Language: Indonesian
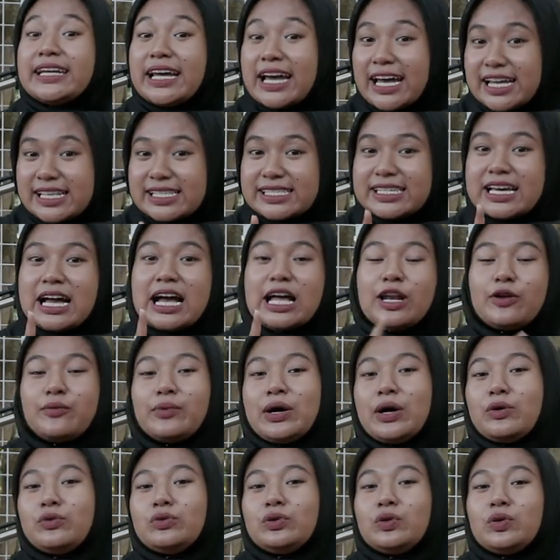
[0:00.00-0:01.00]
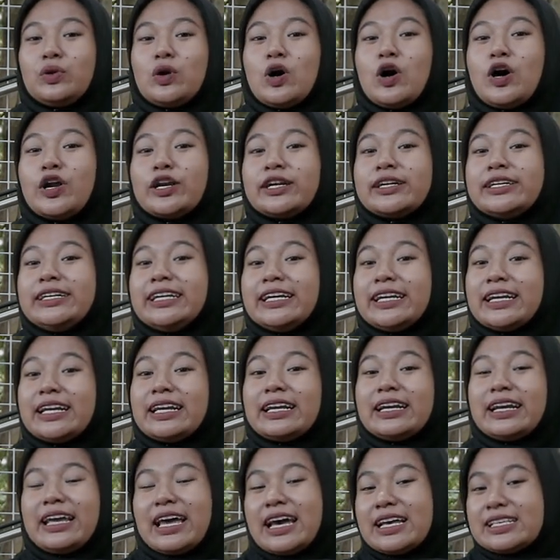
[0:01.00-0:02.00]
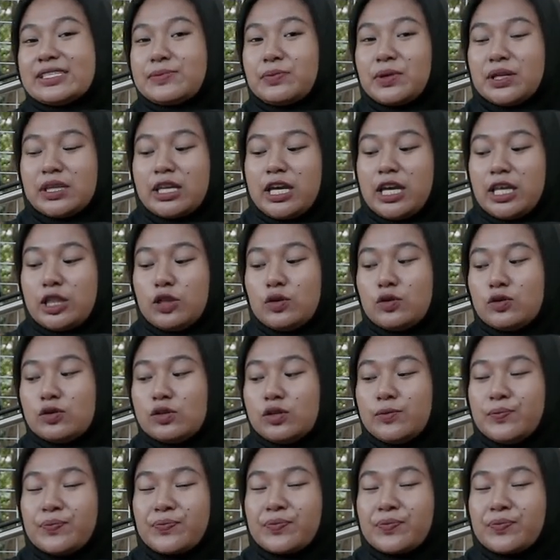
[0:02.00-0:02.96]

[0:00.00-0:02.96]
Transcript: dan jangan lupa untuk order ya seperti itu